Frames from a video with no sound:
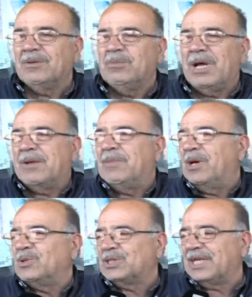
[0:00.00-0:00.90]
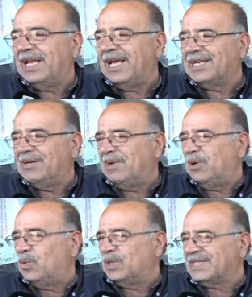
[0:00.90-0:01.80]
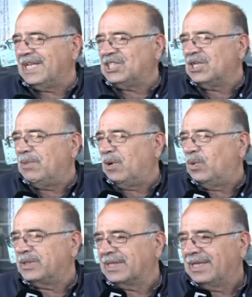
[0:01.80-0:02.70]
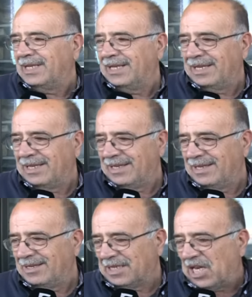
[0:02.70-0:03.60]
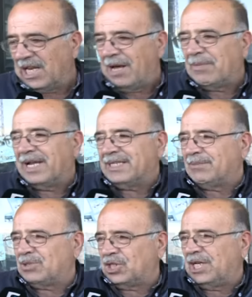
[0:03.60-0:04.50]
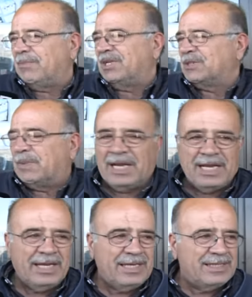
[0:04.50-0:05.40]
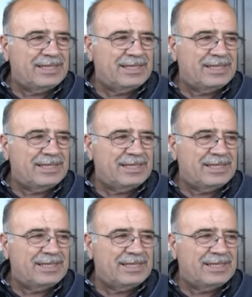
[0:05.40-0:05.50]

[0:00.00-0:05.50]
المي ملوثة، الأكل ملوث، كل شيء ملوث كل الأمراض عم تجينا من الزبالة